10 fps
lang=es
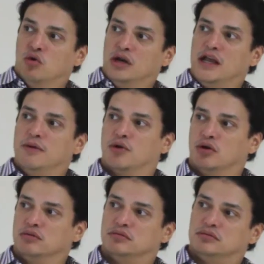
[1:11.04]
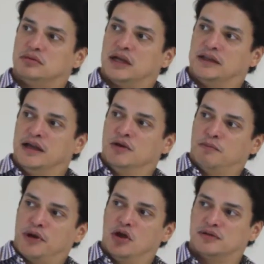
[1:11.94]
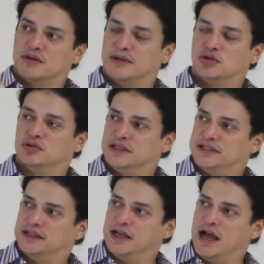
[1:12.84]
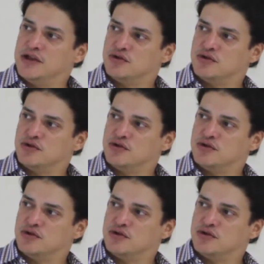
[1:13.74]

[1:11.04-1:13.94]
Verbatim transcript: instó a los docentes presentes en el encuentro